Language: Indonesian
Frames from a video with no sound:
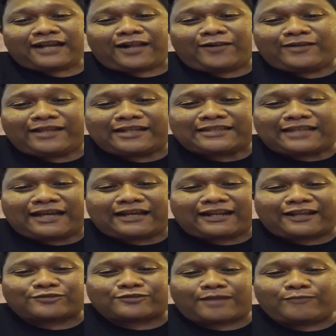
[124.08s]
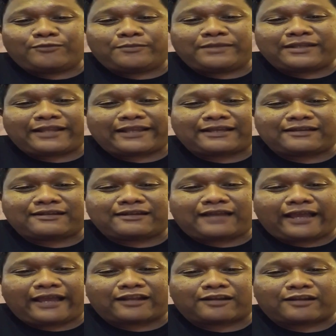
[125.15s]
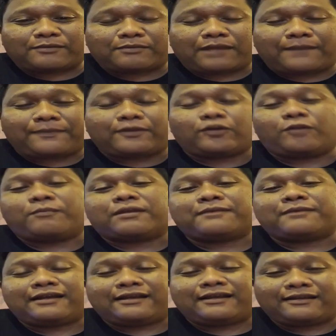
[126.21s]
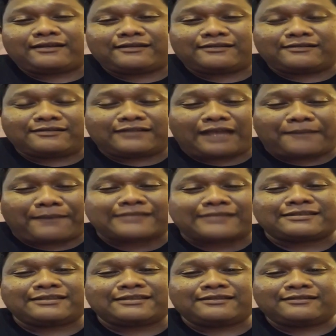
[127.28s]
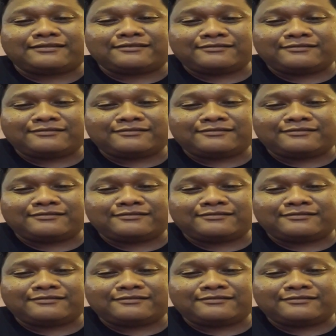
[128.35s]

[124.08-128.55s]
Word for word: Kalau dari Tangerang ke Sukabumi naik HR nomor berapa? Nomor mah nggak pasti